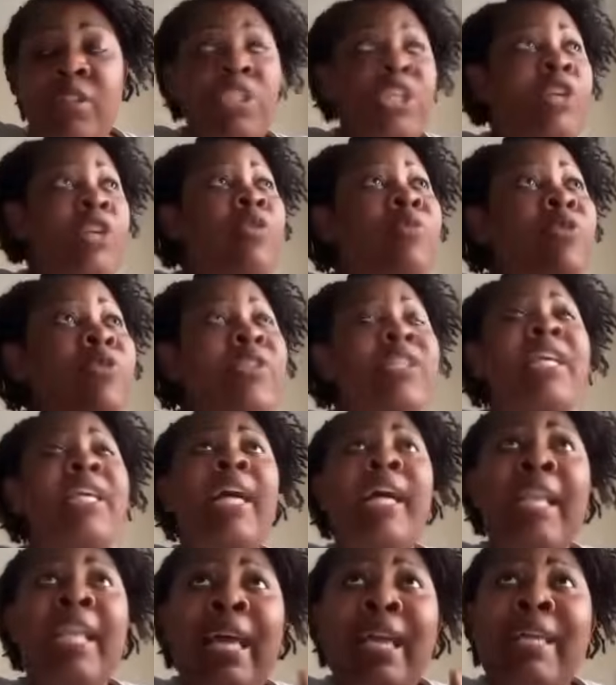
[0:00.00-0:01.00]
J'ai commencé
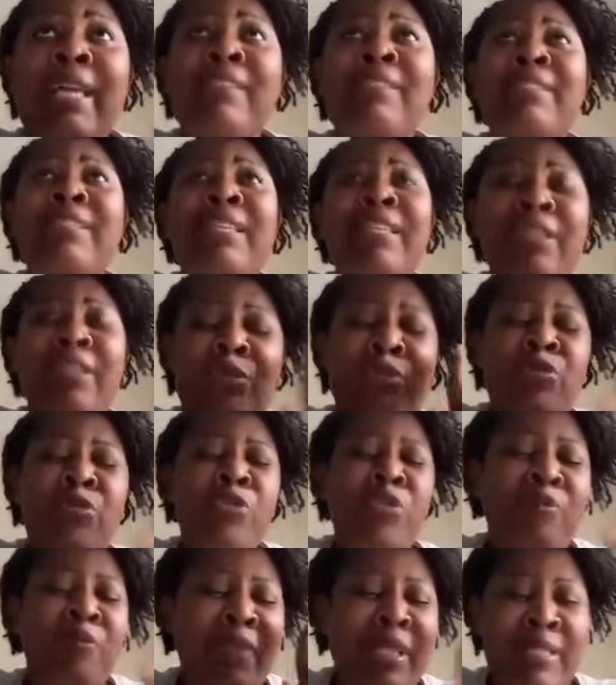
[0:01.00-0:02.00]
à la RTI en
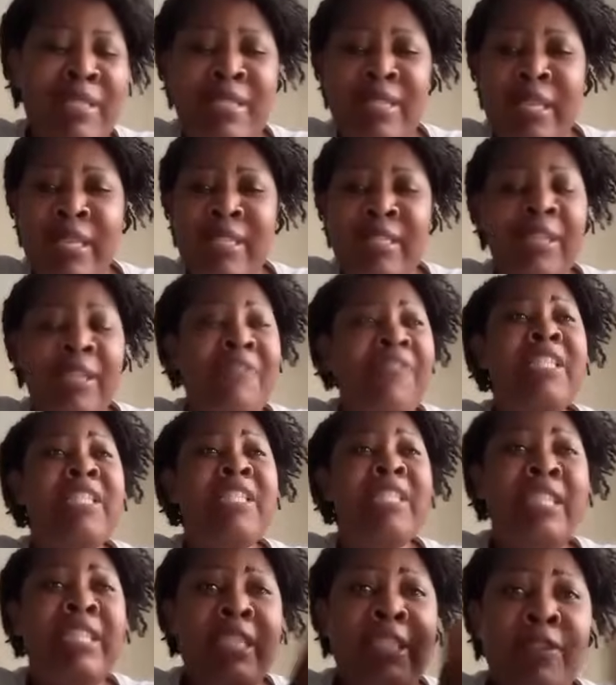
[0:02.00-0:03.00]
2005. Ça fait
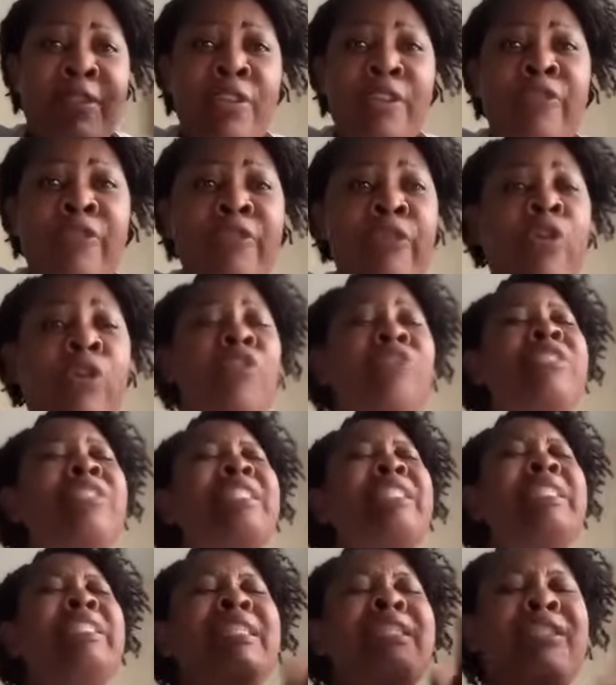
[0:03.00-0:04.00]
19 ans. En
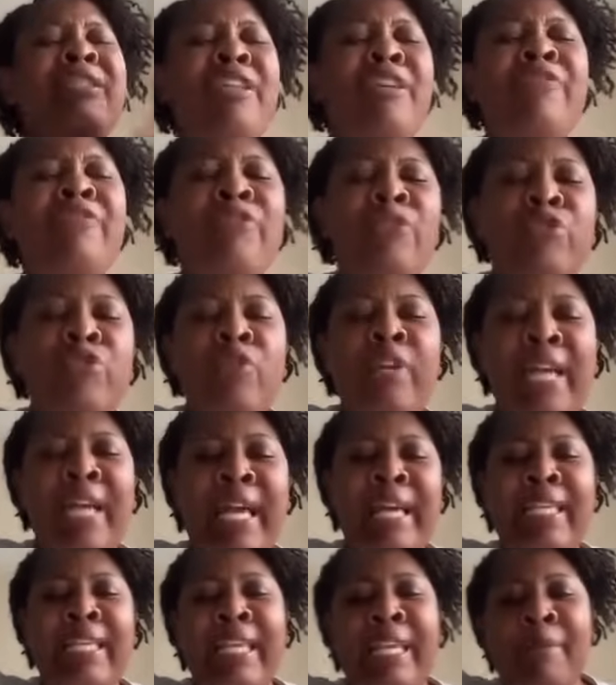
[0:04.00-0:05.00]
19 ans de
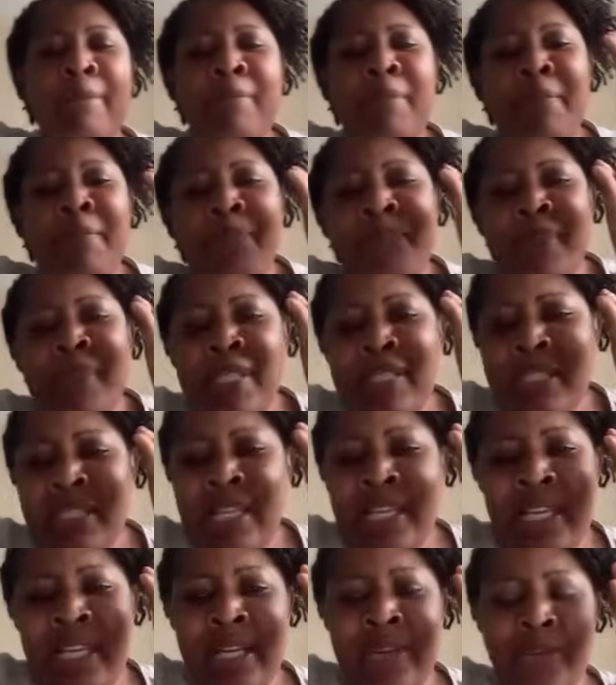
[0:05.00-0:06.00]
carrière, même
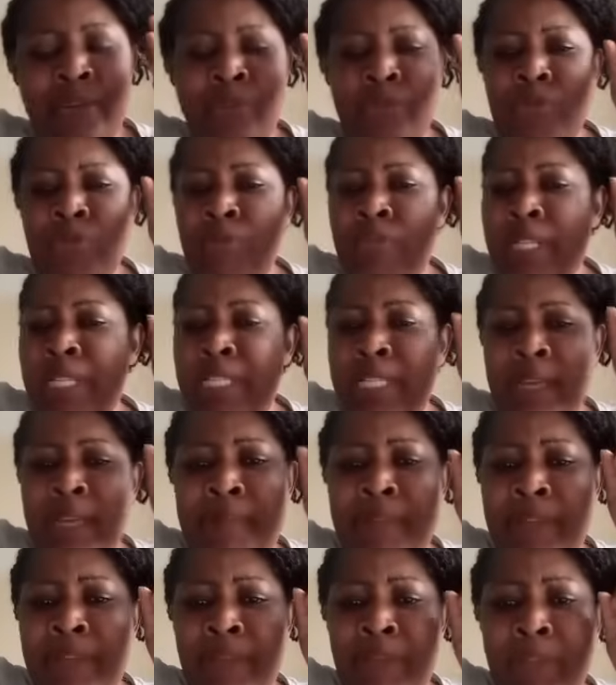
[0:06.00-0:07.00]
penser quelqu'un, je ne l'ai
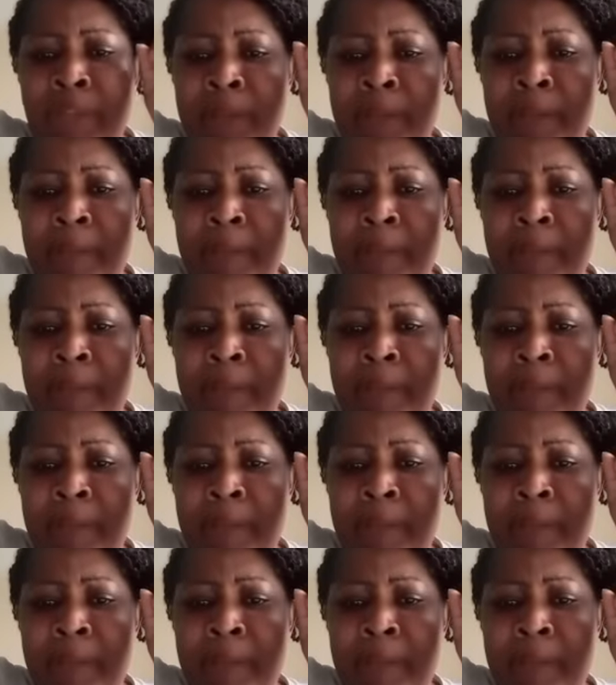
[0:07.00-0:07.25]
jamais fait.